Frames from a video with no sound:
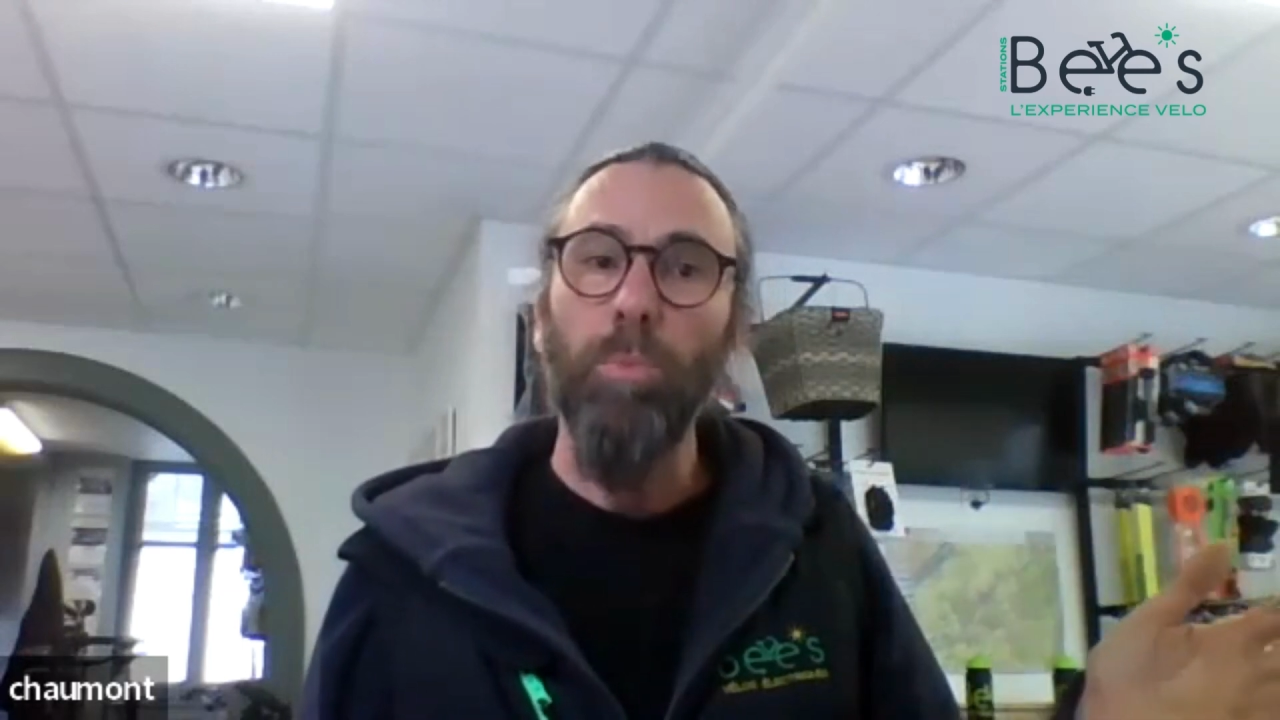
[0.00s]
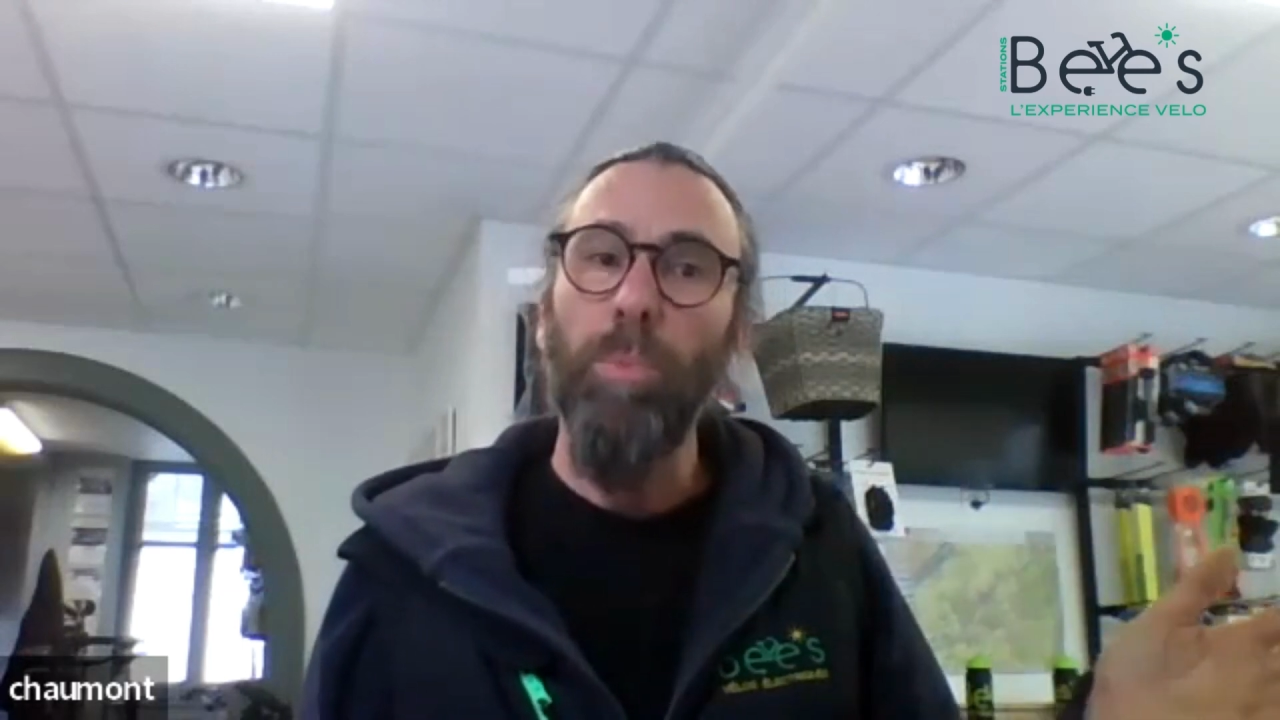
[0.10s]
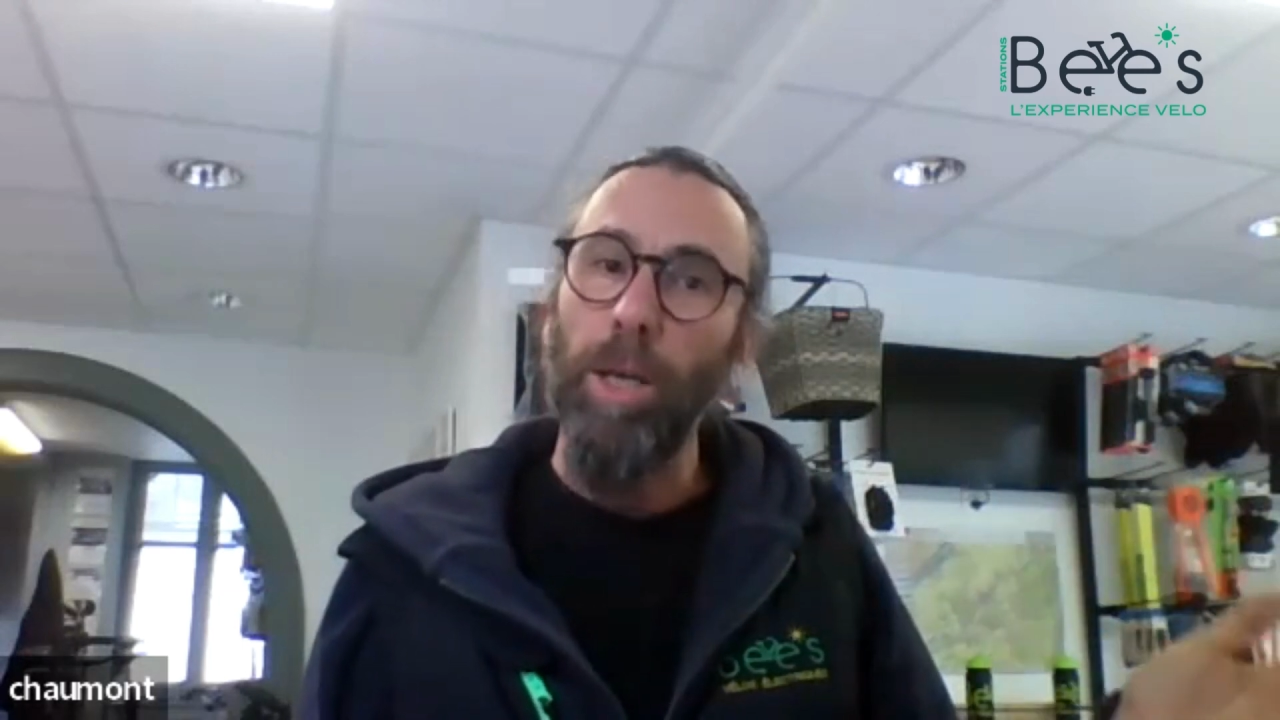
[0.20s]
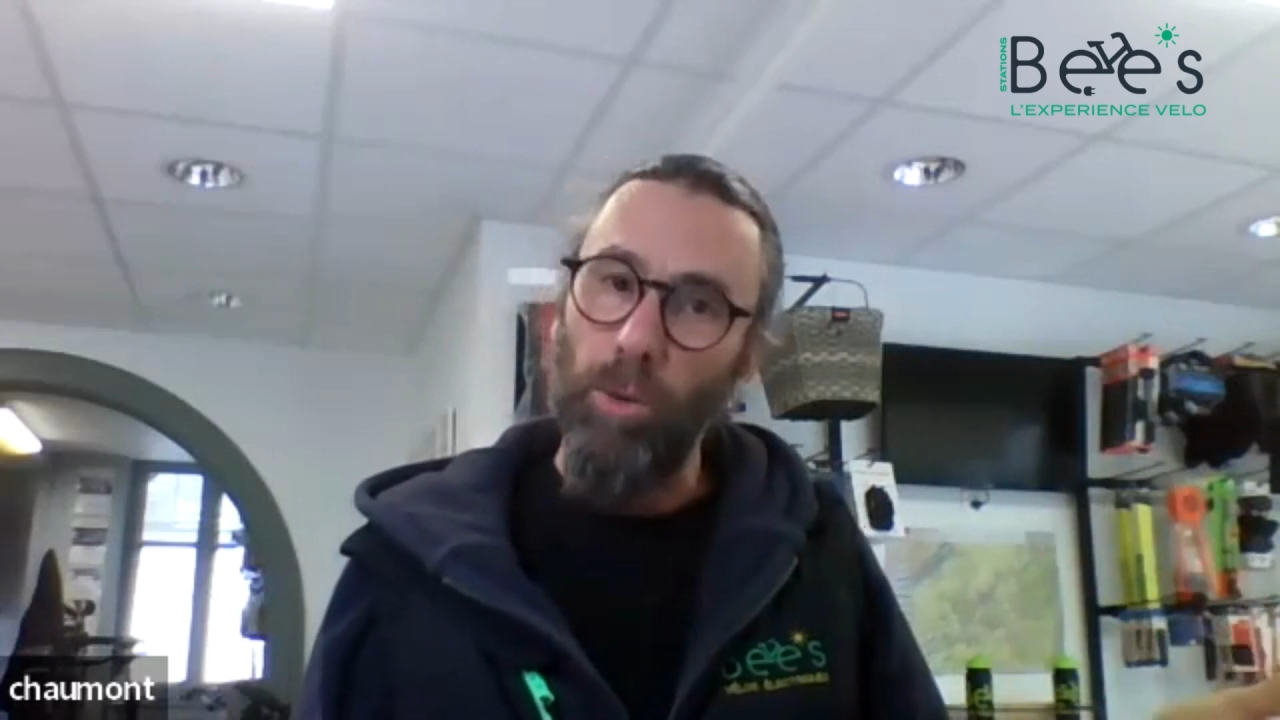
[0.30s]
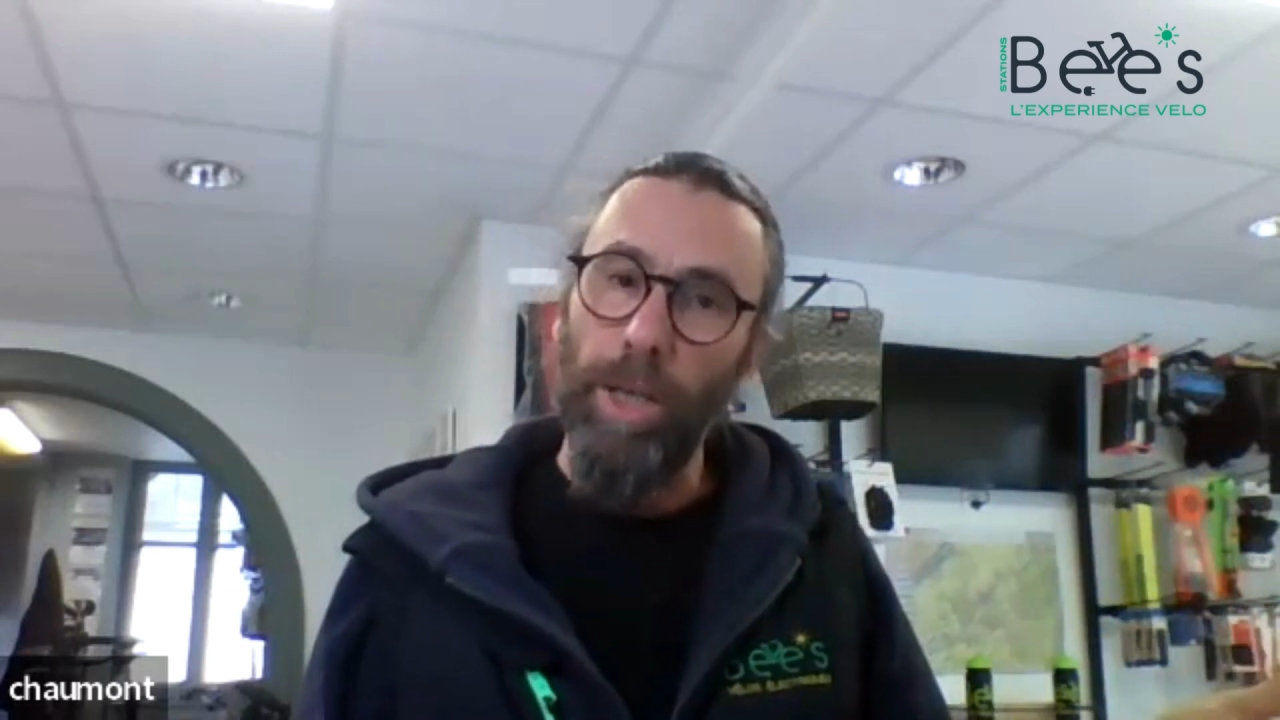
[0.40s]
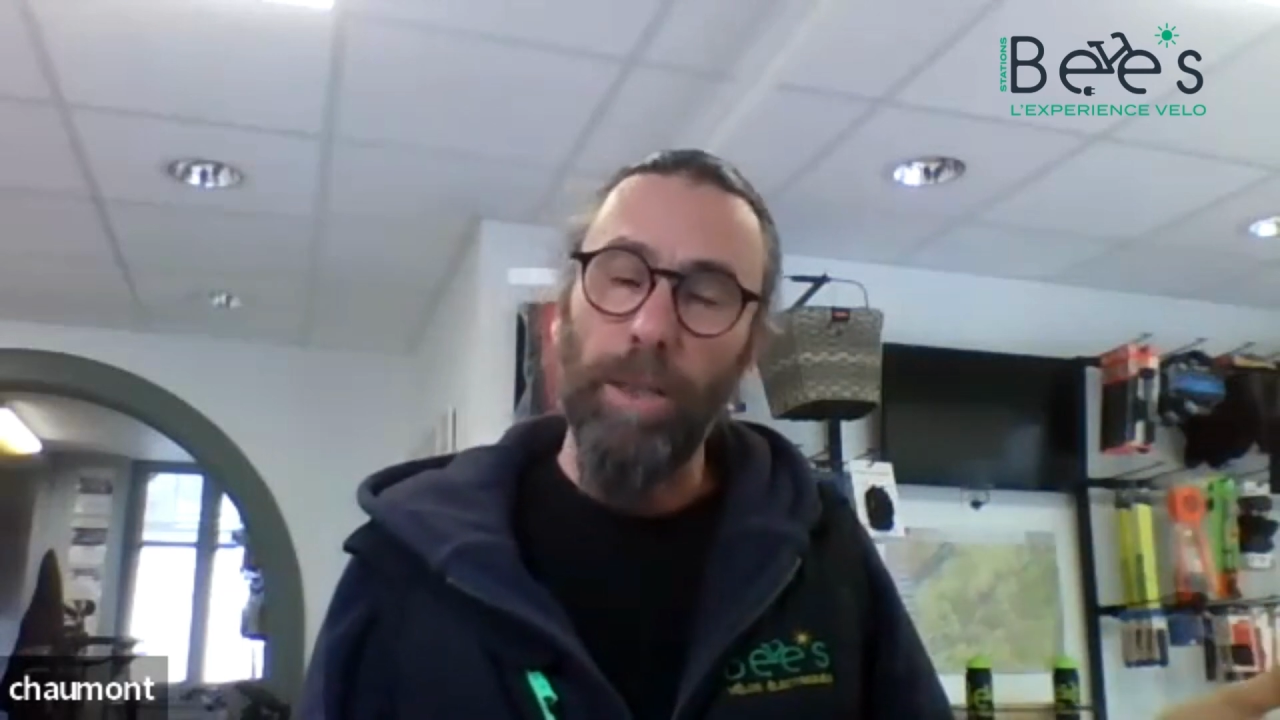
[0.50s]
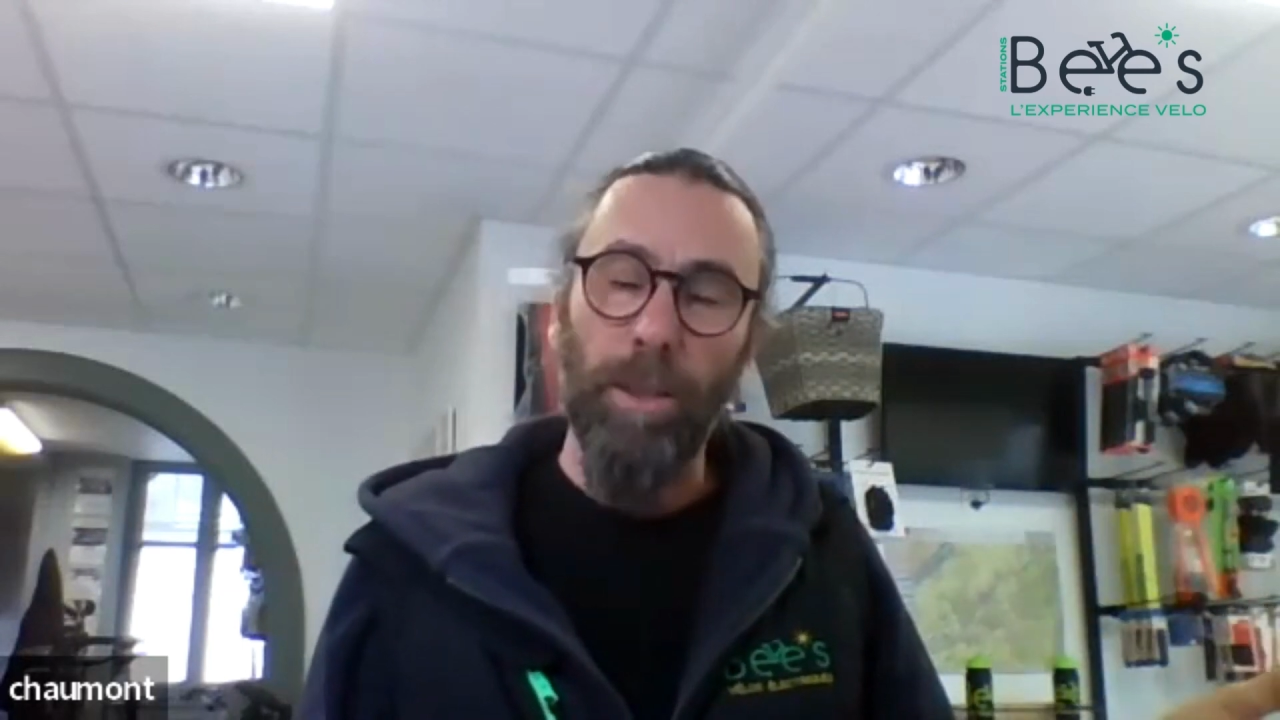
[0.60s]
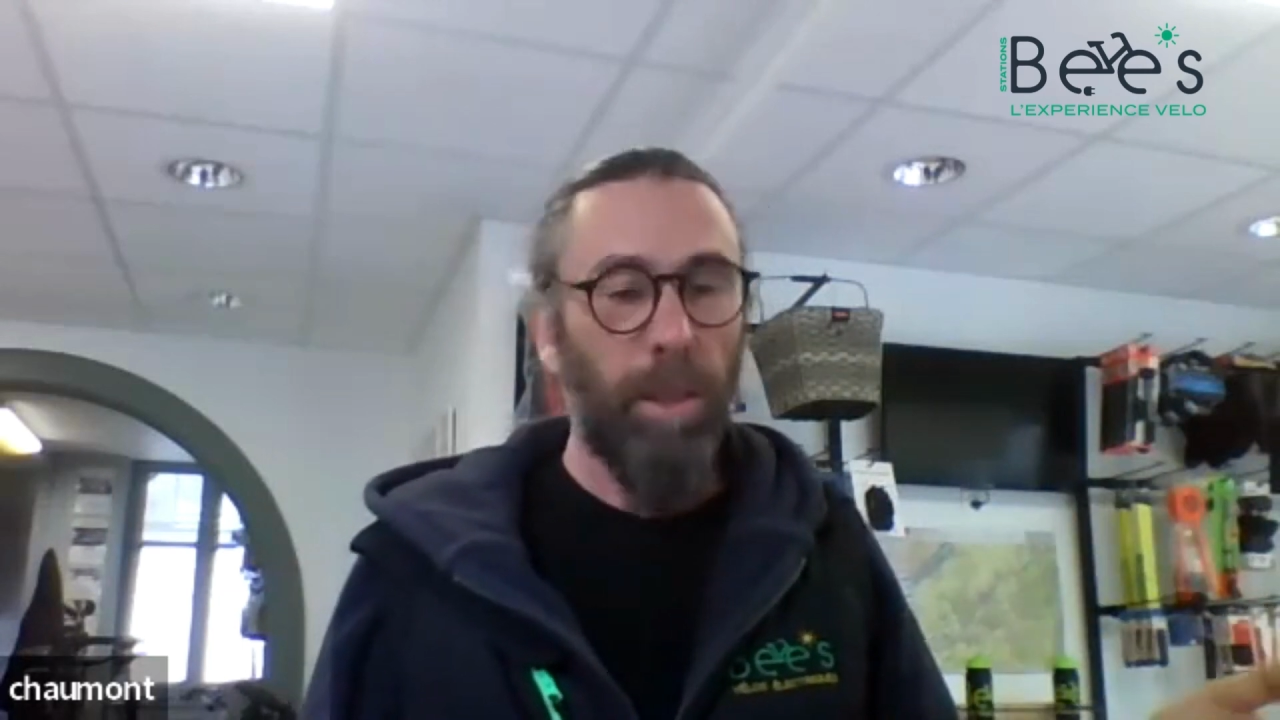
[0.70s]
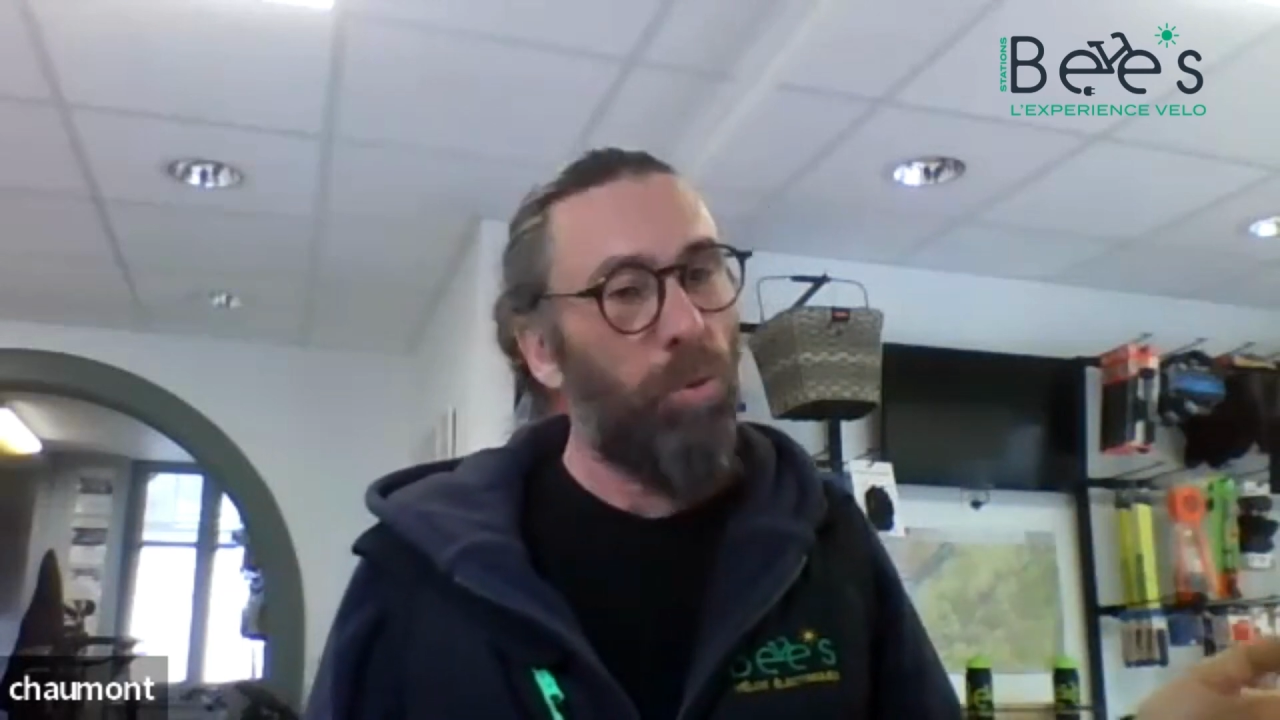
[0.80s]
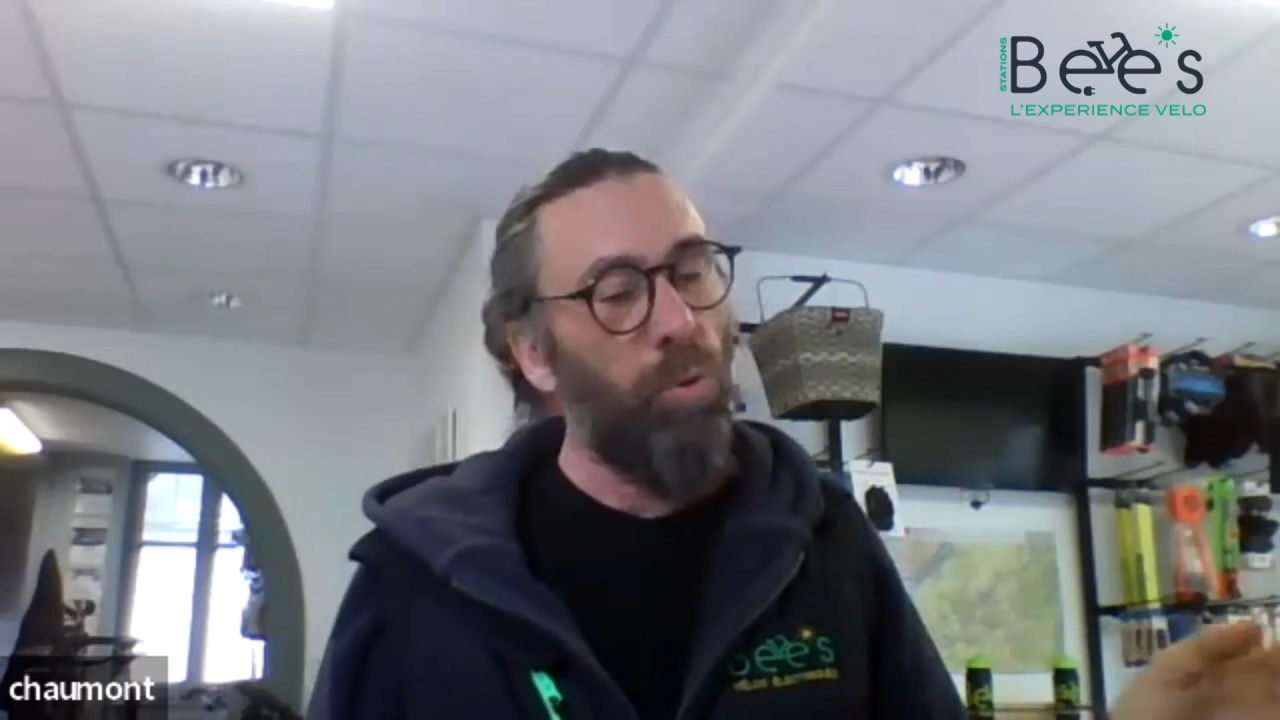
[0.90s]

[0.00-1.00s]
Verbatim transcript: pas que électriques,